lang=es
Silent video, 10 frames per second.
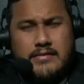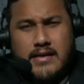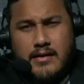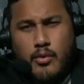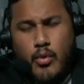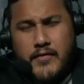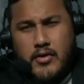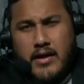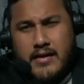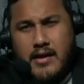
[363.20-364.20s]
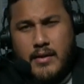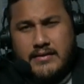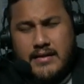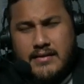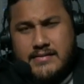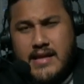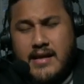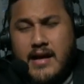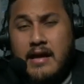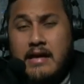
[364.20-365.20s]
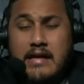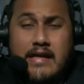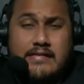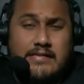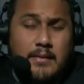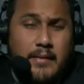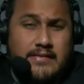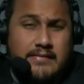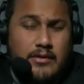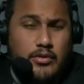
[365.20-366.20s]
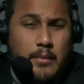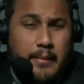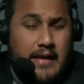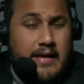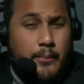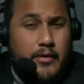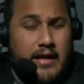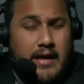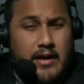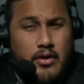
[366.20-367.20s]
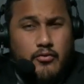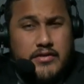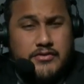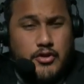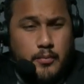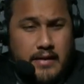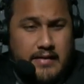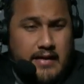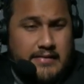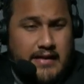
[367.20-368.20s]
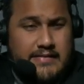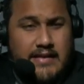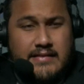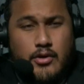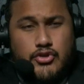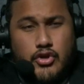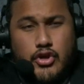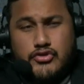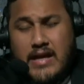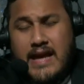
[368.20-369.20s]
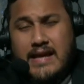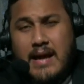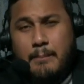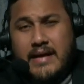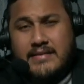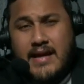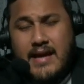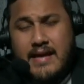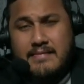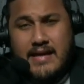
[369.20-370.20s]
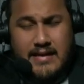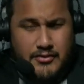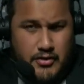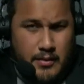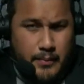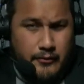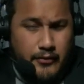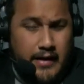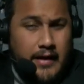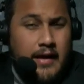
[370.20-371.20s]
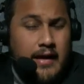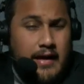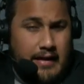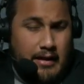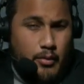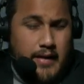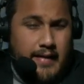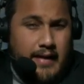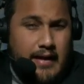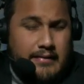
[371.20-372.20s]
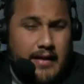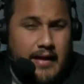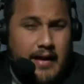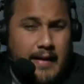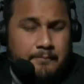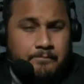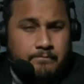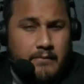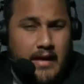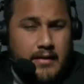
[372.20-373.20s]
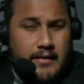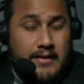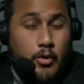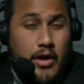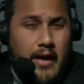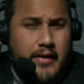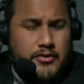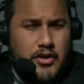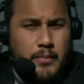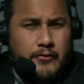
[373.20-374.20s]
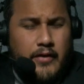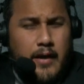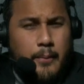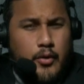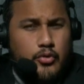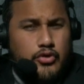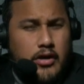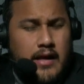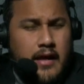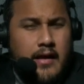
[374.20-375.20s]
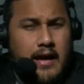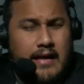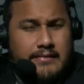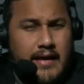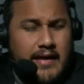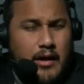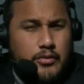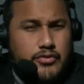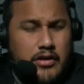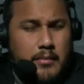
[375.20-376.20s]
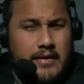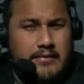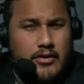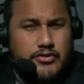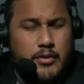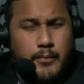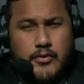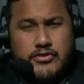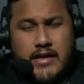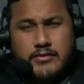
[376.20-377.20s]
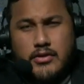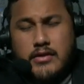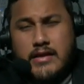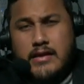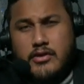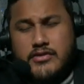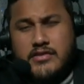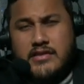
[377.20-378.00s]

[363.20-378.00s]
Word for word: 4 eh, cuatro carreras bastante cerca y si se presenta alguna pelea ya pudiera caer con fuerza y sorprender. Así que 7-8-2 en la pata E del Strona Five. Recuerden que esta, mm, eh, esta jugada del Strona Spitfire es por un dólar, el takeout solamente 12% y no sé si